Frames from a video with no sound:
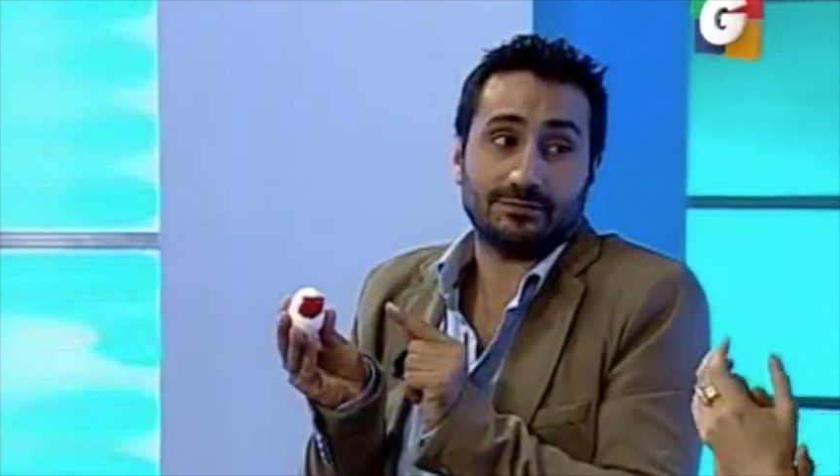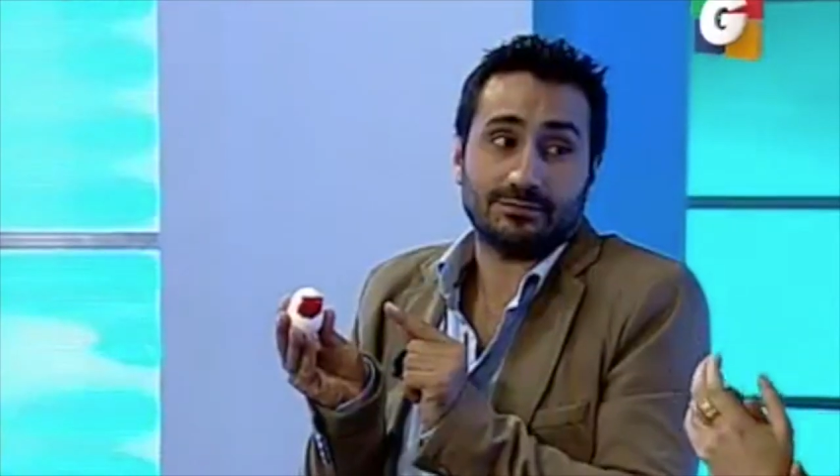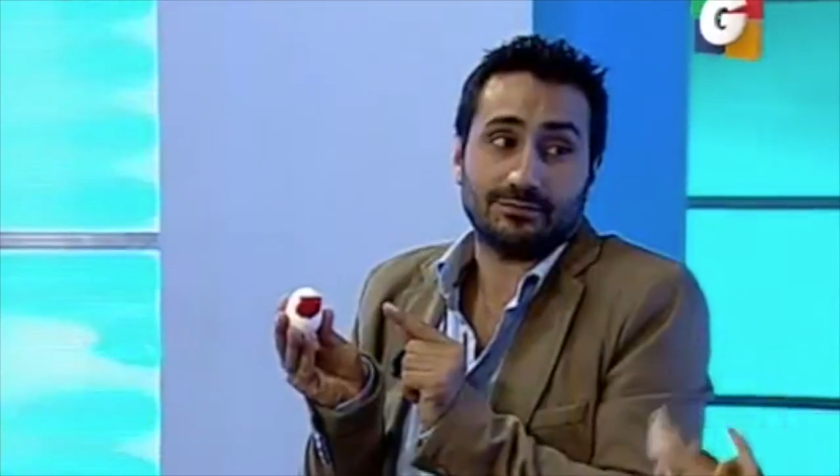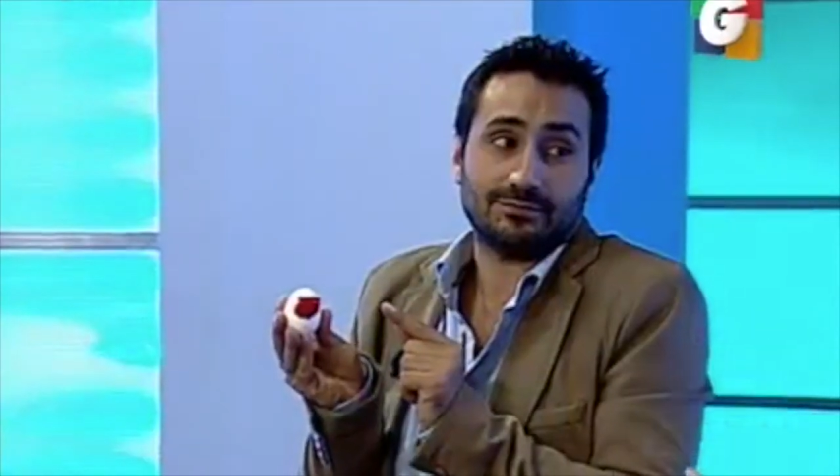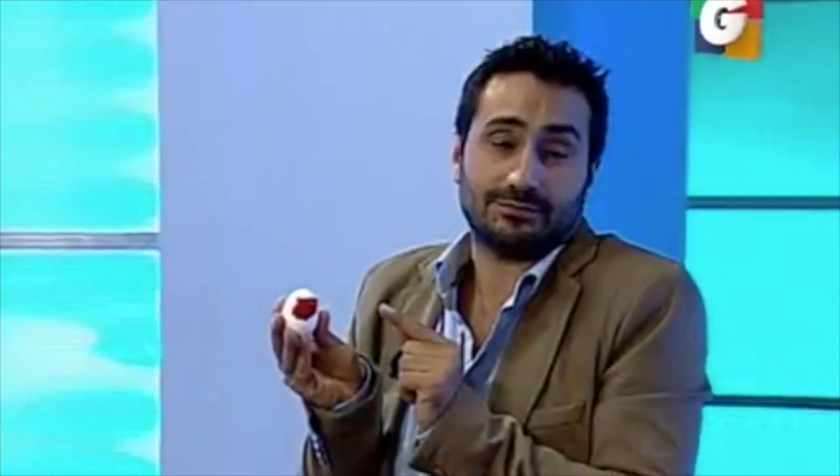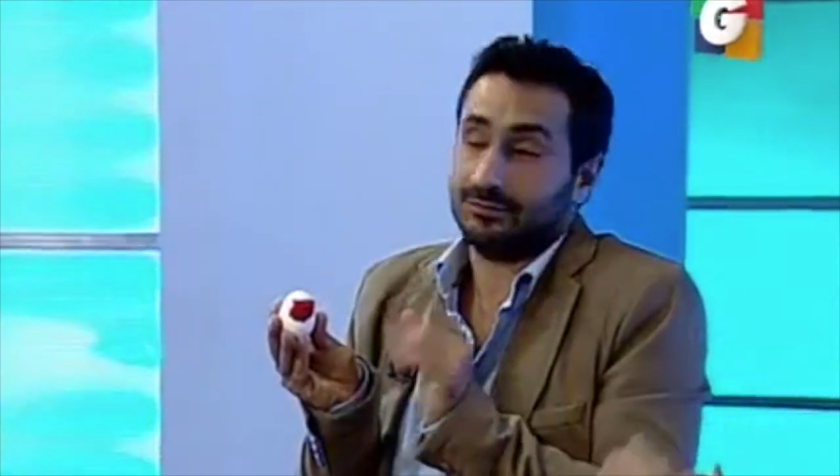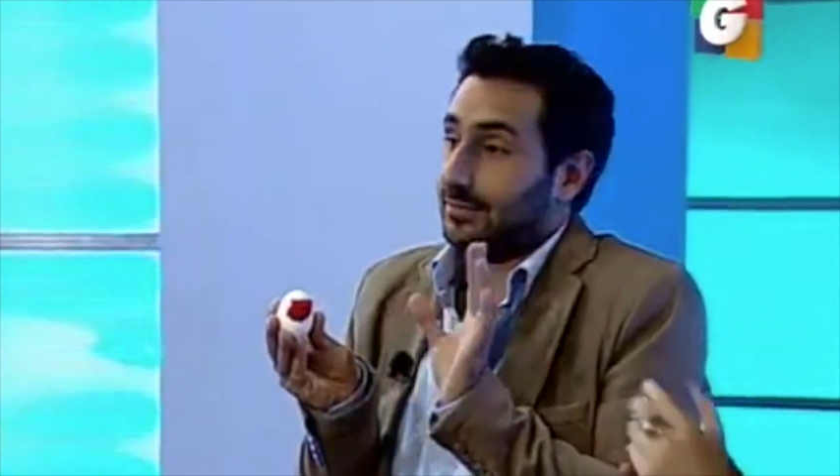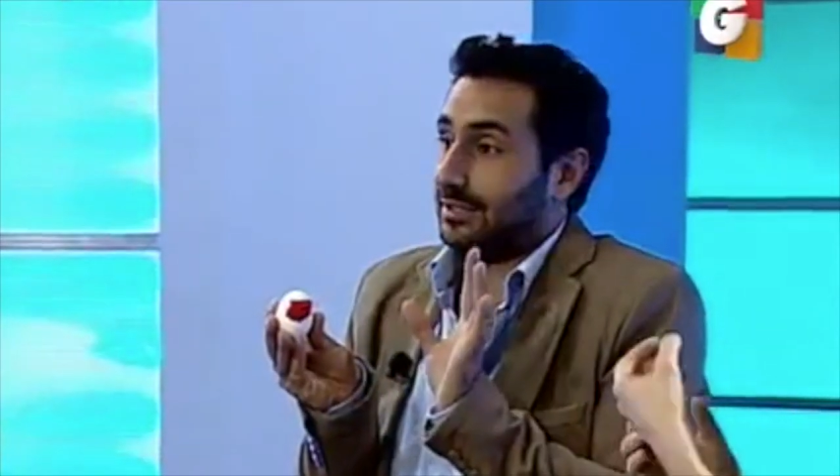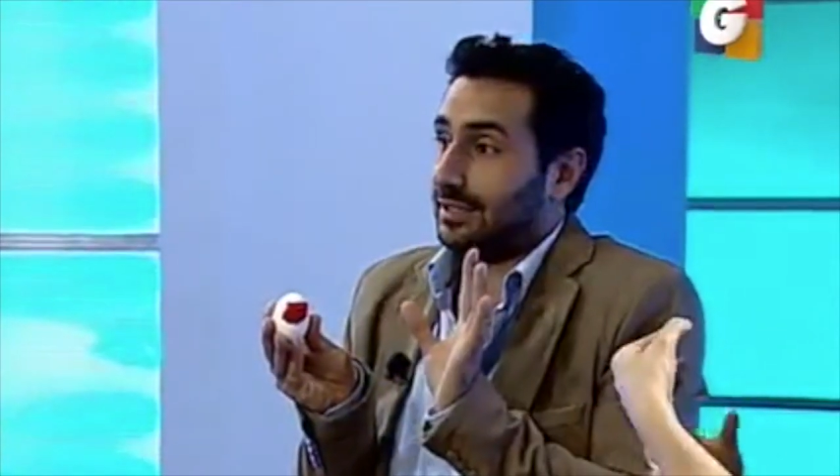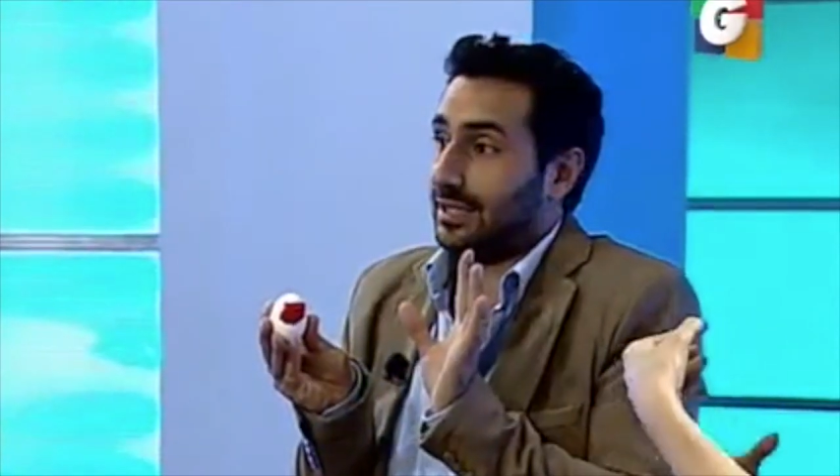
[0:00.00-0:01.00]
Claro, hay que
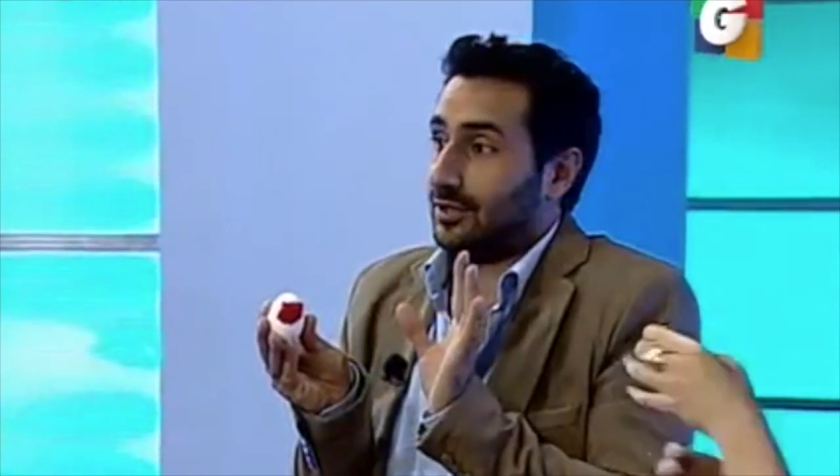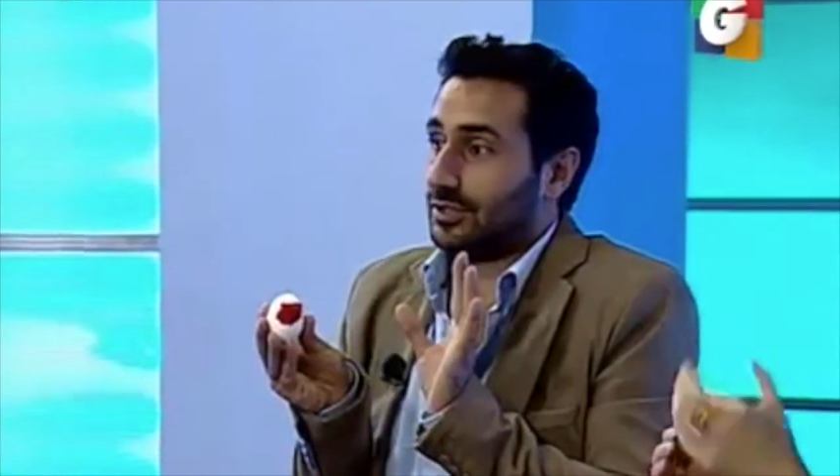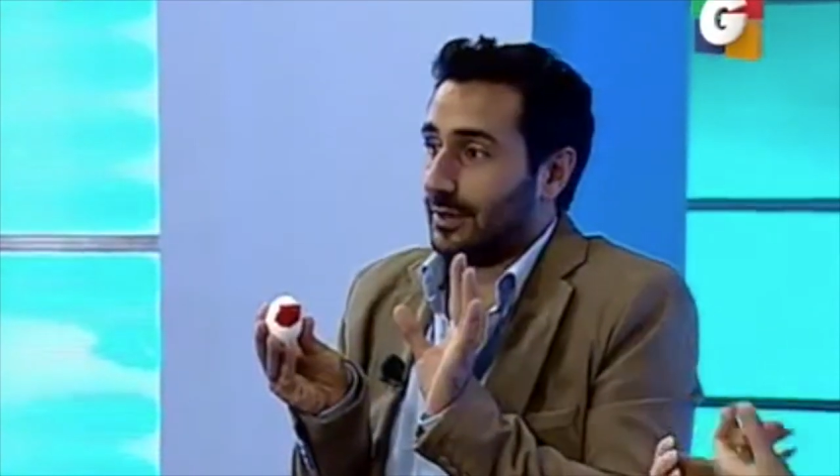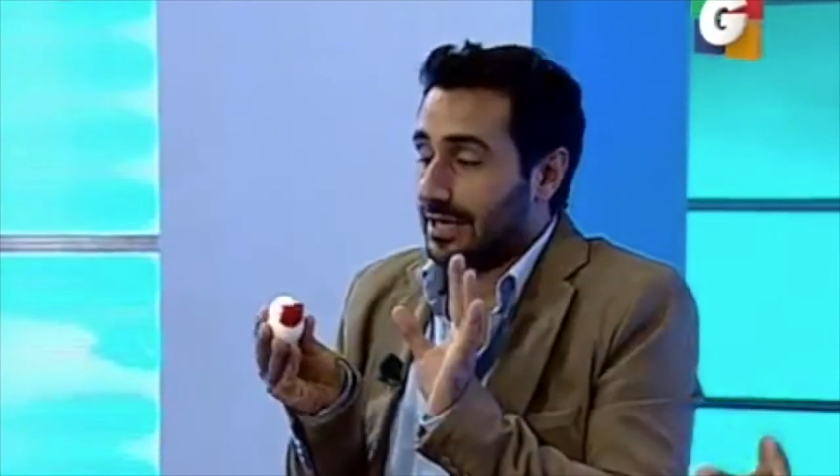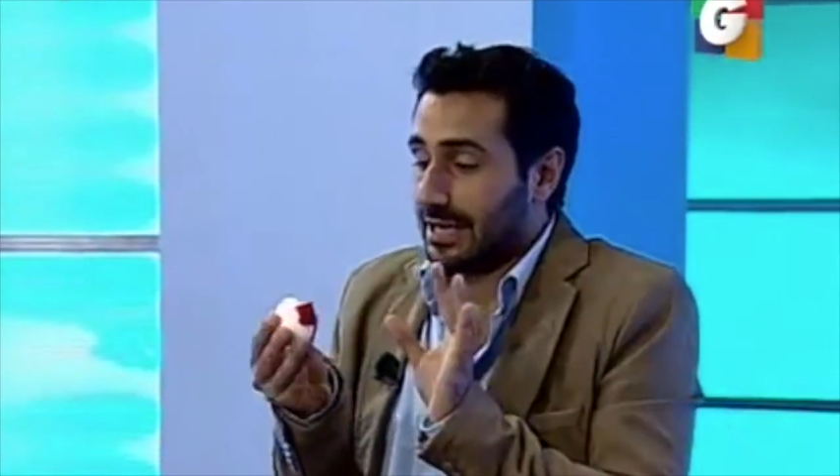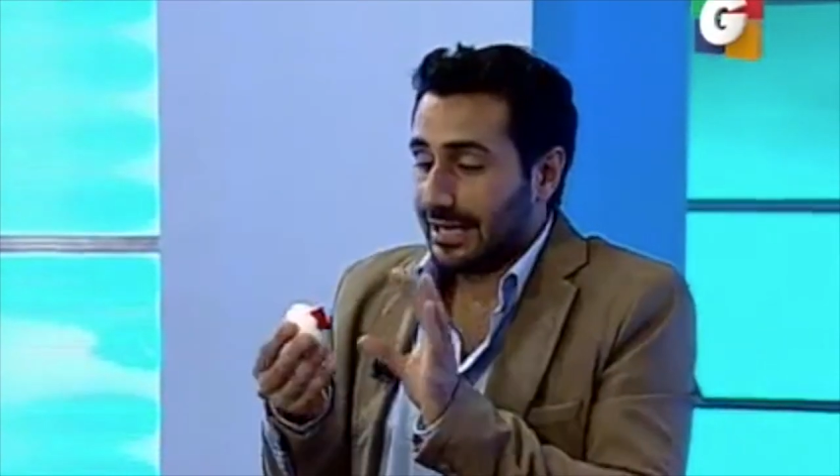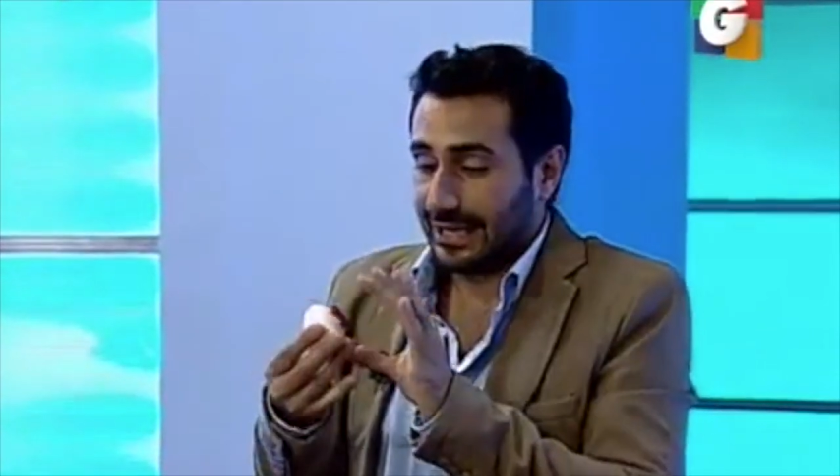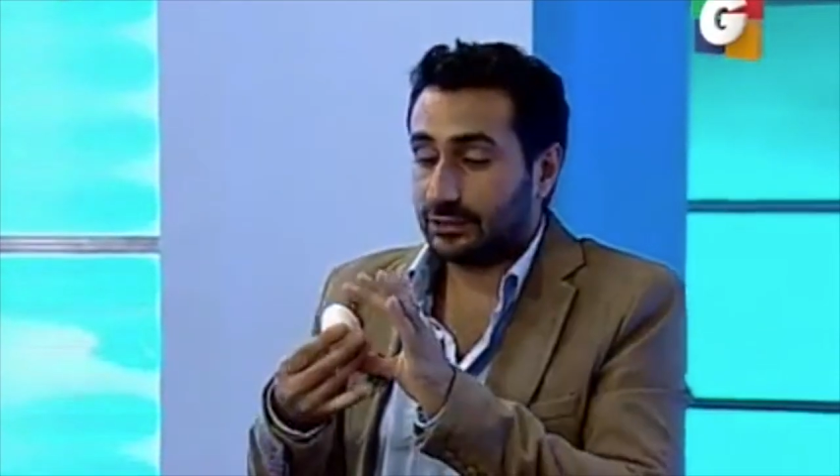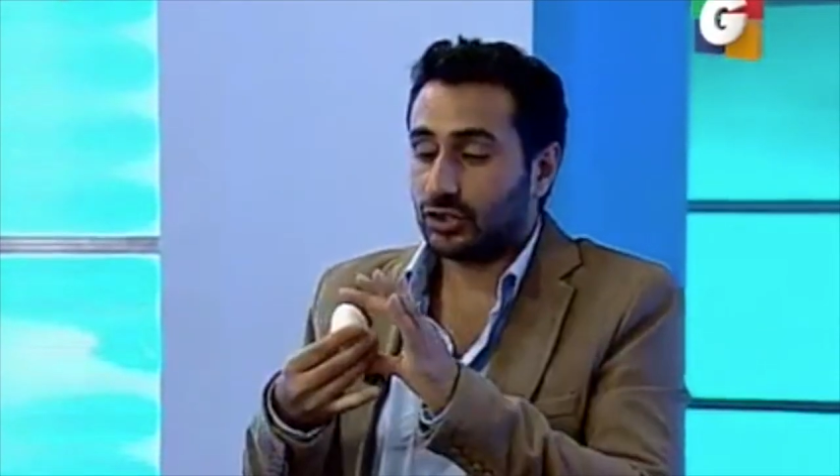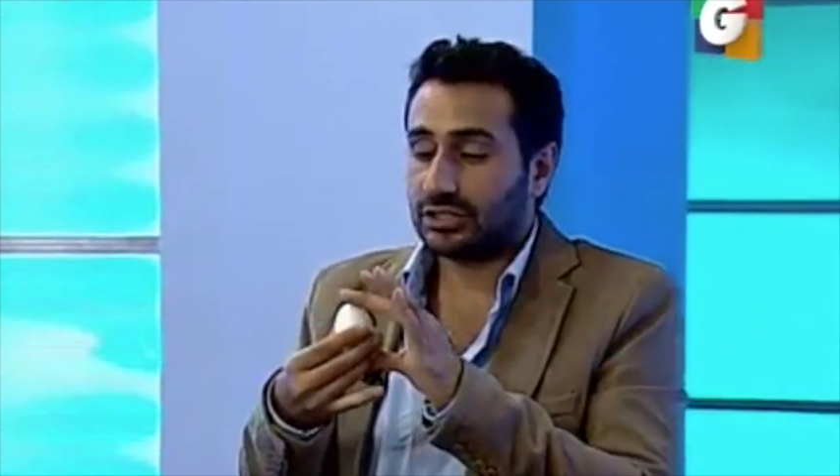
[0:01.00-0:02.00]
este tener que...
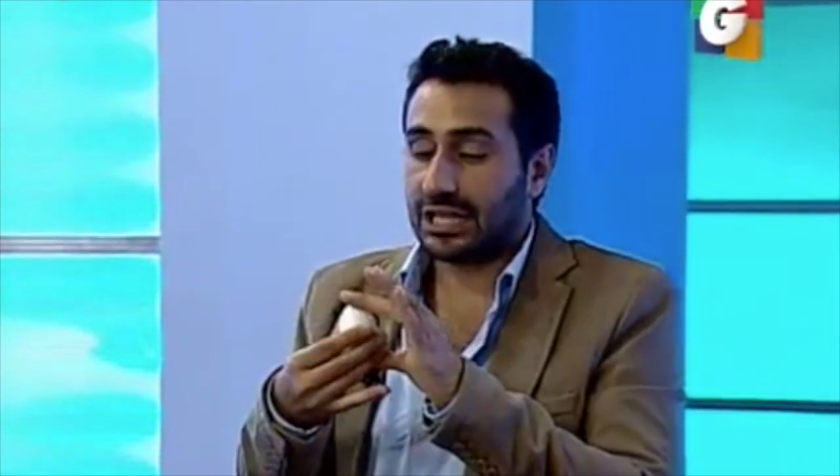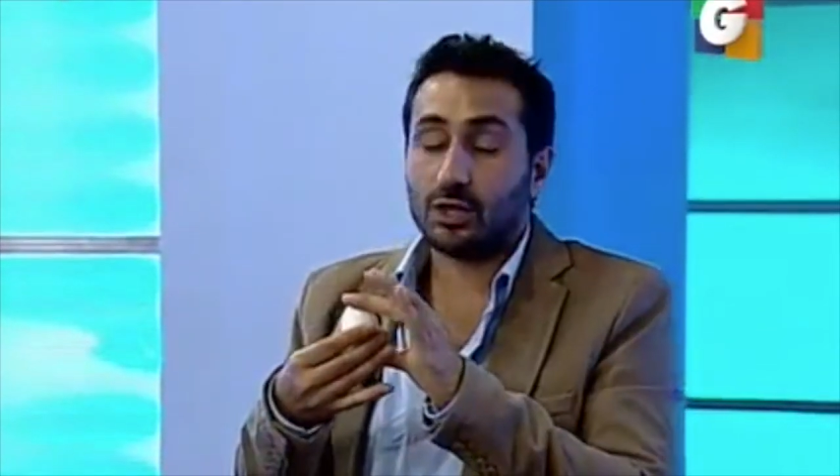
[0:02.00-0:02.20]
Entonces